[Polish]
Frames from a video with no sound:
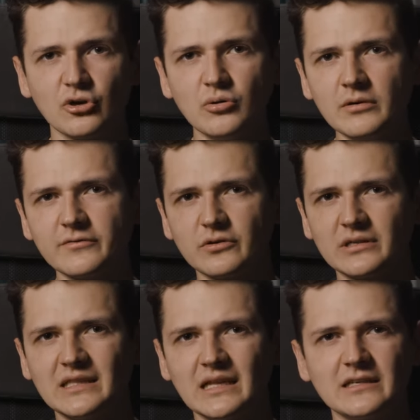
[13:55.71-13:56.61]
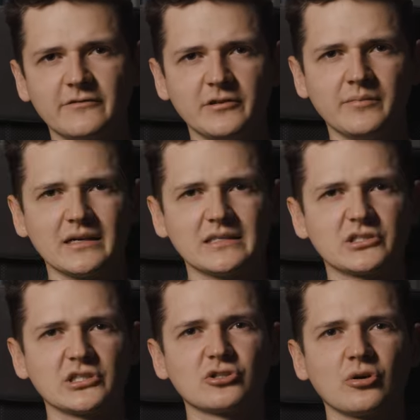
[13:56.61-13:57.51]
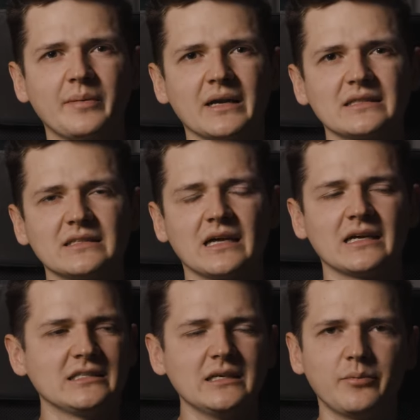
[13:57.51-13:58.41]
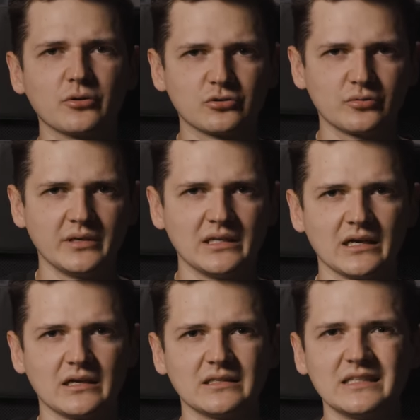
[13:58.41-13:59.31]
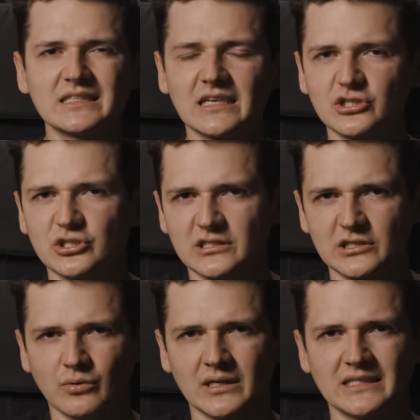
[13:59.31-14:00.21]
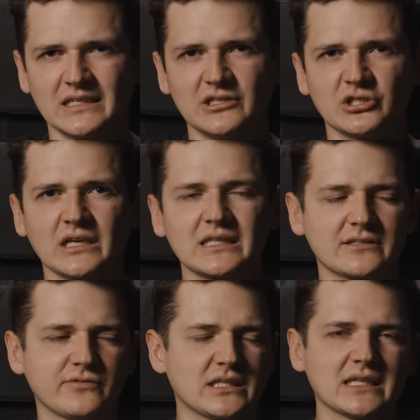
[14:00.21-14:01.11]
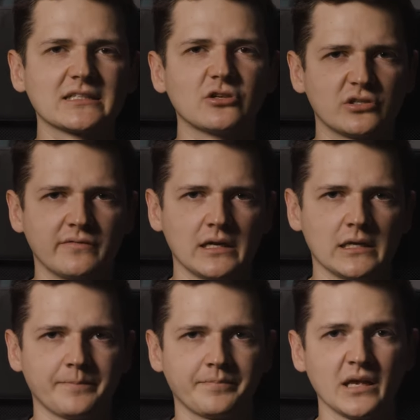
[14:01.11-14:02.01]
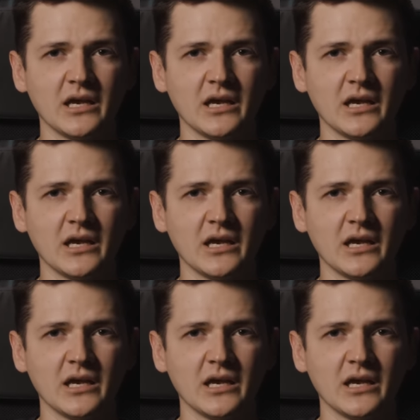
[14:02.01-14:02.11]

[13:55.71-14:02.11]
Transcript: Humor w oryginalnych filmach jest często oparty na nieporozumieniach, niezręcznych sytuacjach i żartach związanych z dojrzewaniem.